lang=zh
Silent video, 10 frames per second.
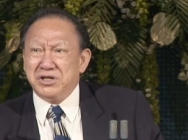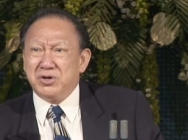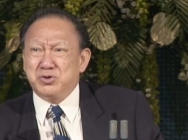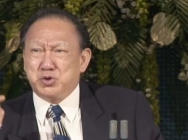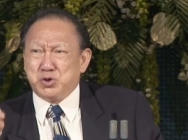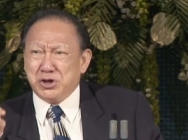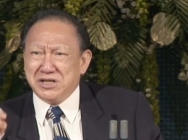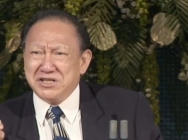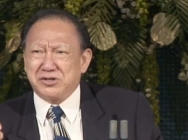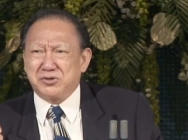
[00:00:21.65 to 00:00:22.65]
以后举
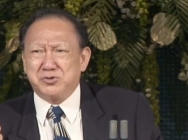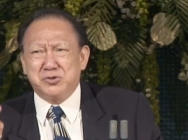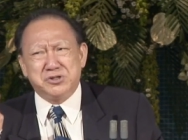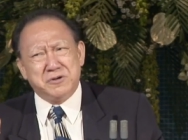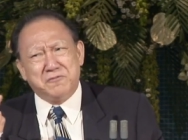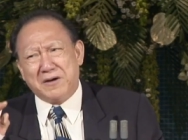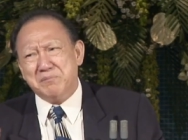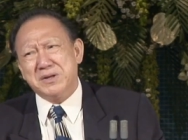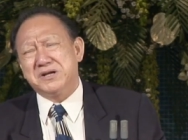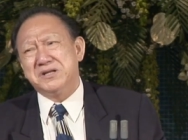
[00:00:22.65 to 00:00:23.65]
例的时候，就举反
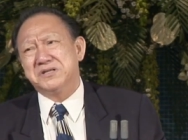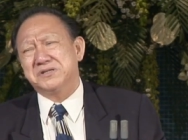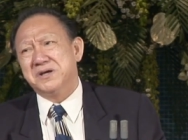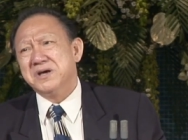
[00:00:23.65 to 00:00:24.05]
面的例子。